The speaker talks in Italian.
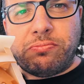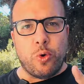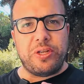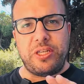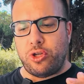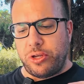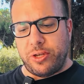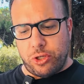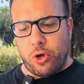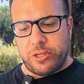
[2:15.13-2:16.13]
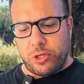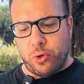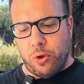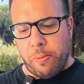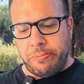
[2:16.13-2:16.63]
questi so, so, cosa
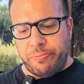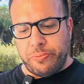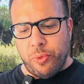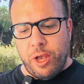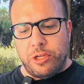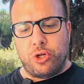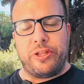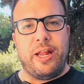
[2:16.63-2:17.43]
sono sono